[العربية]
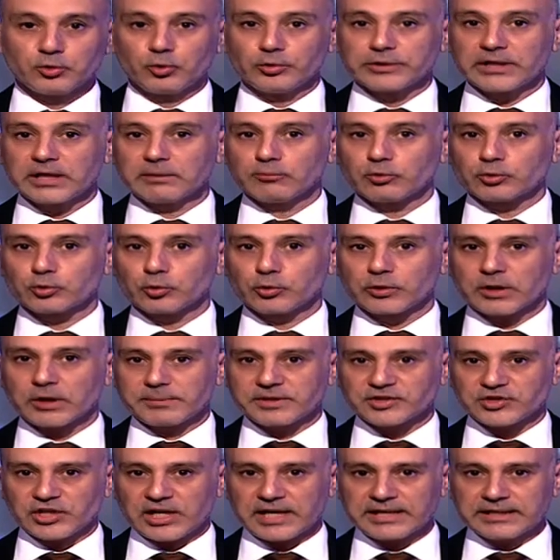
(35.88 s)
دون المرور
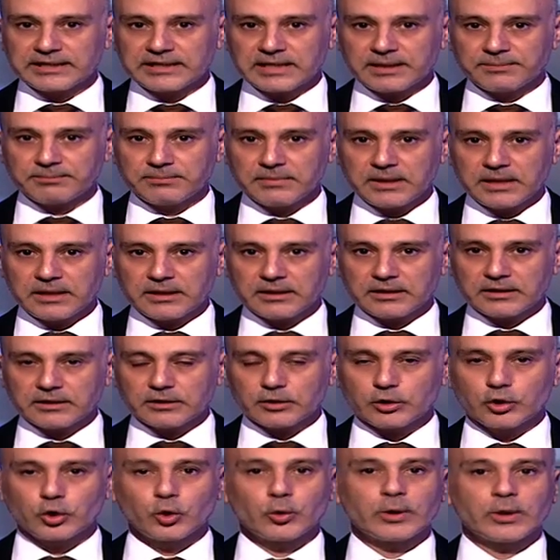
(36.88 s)
بجهنم
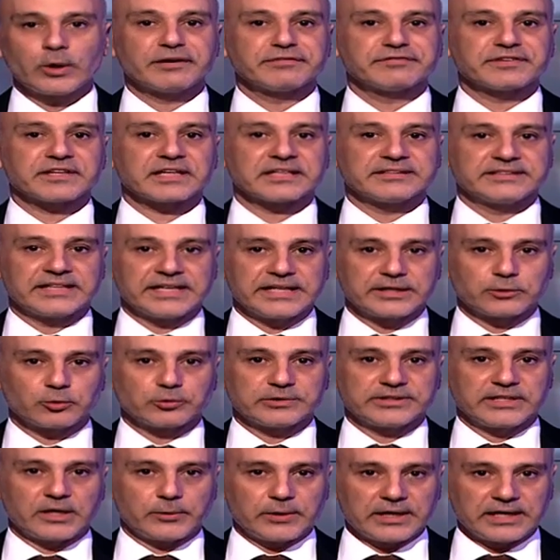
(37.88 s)
هو فقدان
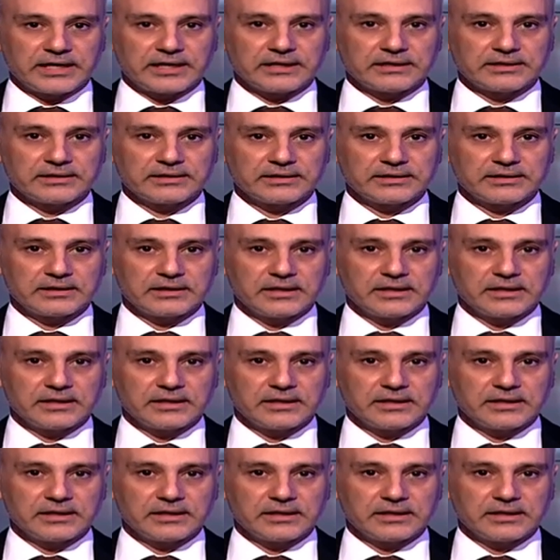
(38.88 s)
الدواء